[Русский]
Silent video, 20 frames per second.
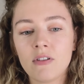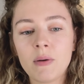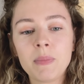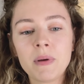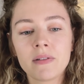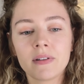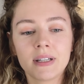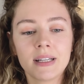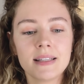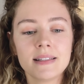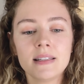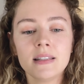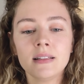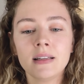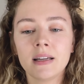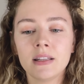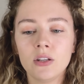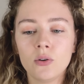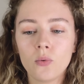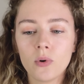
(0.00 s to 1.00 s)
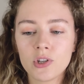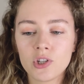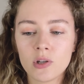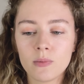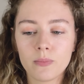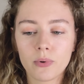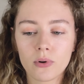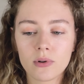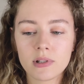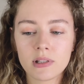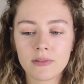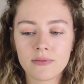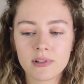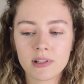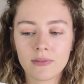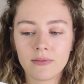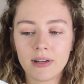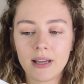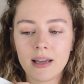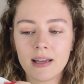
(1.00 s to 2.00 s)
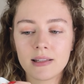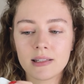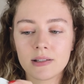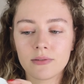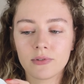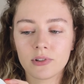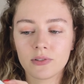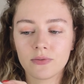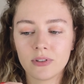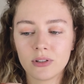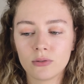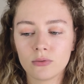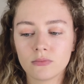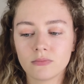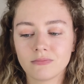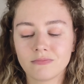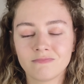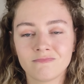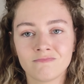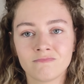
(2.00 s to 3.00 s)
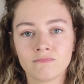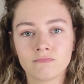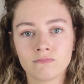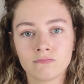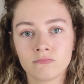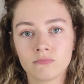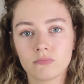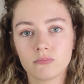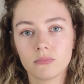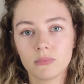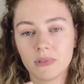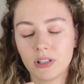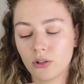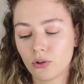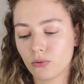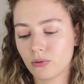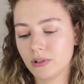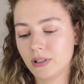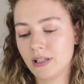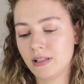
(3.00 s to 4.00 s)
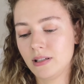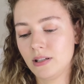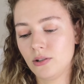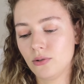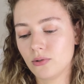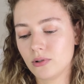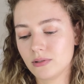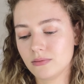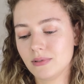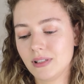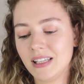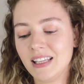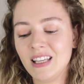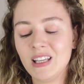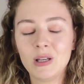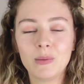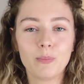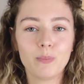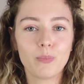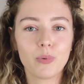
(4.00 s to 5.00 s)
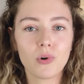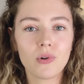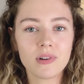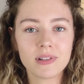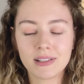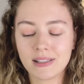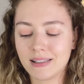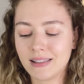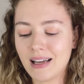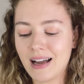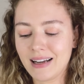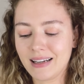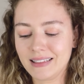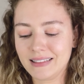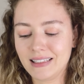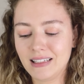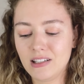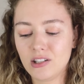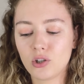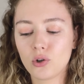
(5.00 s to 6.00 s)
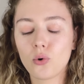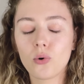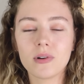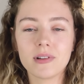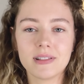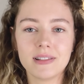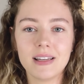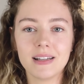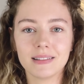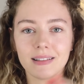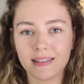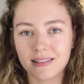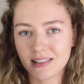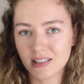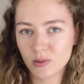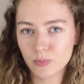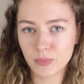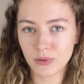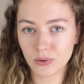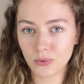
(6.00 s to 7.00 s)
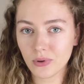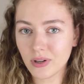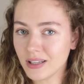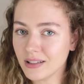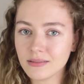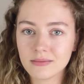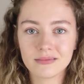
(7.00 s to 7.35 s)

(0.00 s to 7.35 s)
Во-первых, резинка не очень просто вставляется вот в эту дырку для нее. И просто так это легко сделать за спиной